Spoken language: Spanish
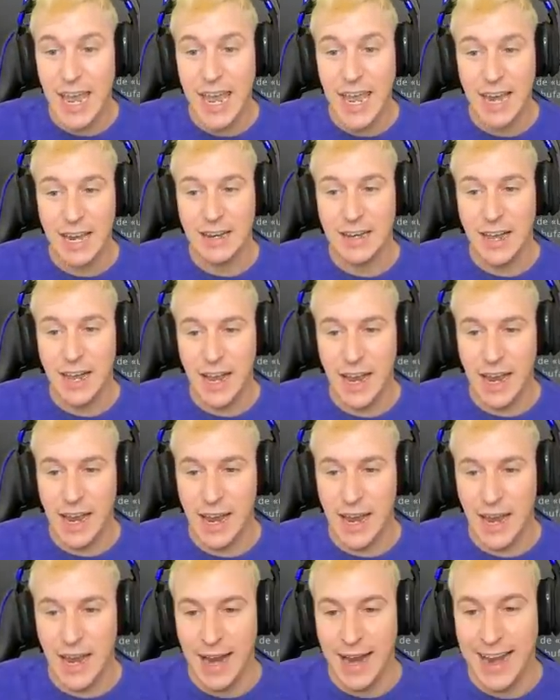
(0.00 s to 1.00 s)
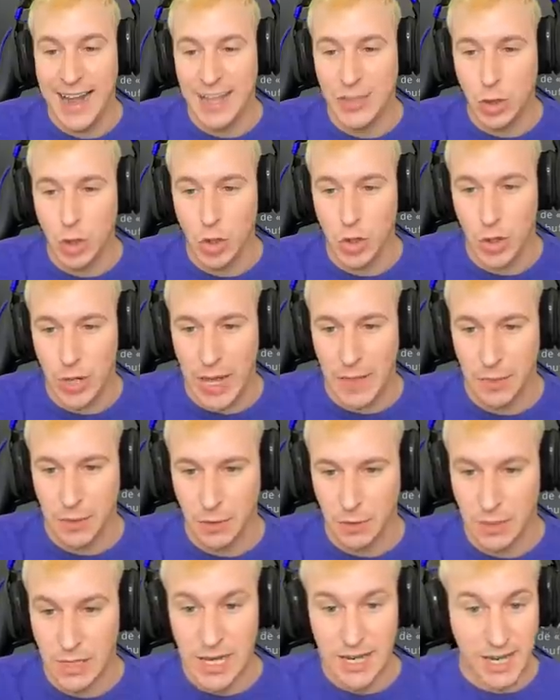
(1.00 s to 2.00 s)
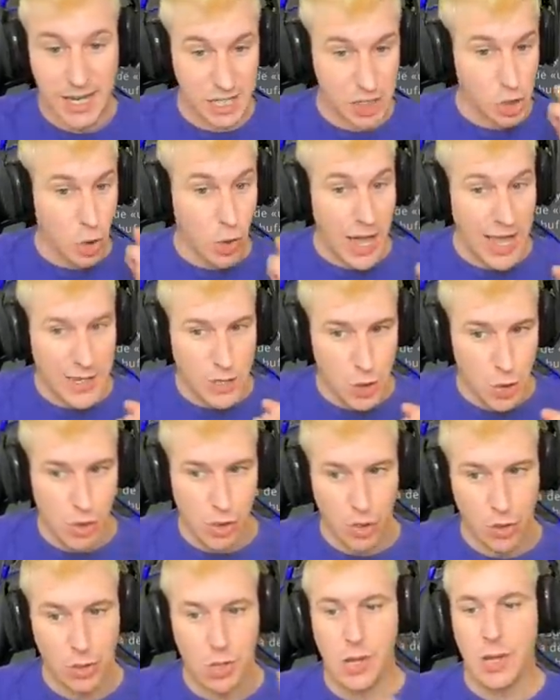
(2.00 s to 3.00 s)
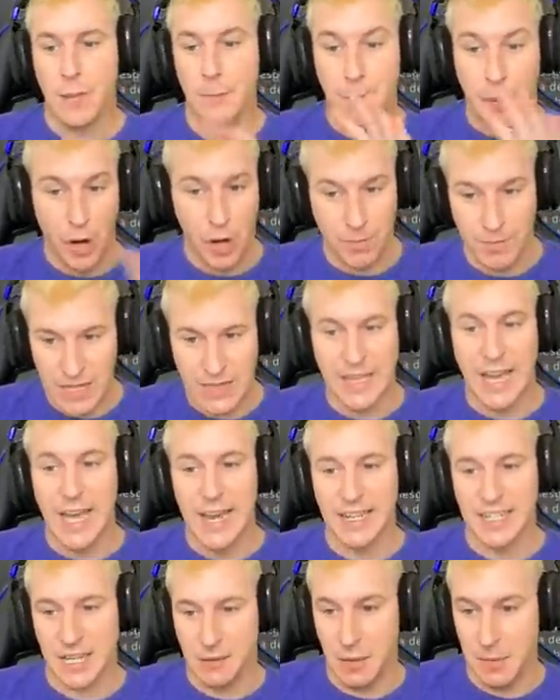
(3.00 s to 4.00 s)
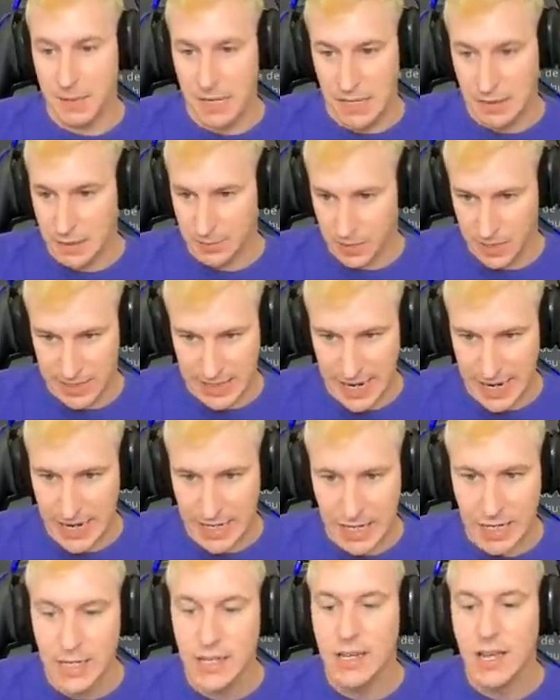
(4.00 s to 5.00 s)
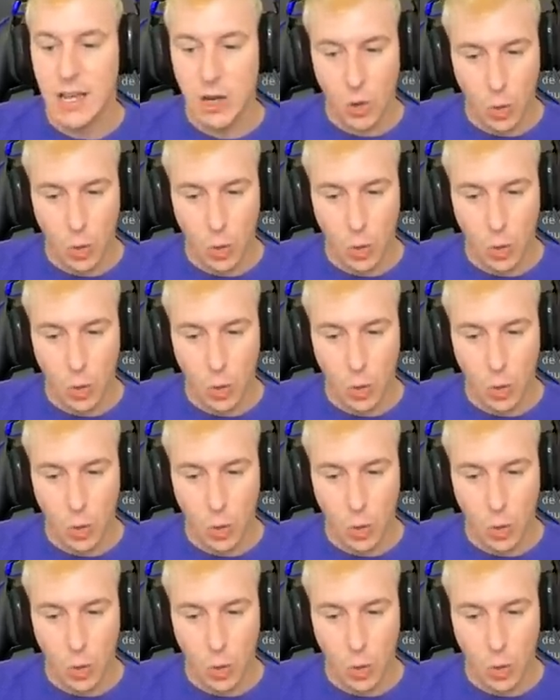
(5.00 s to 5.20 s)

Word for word: el eh, gato dorado, que solo hay uno por mitad y se ve bien, te puede caer aquí,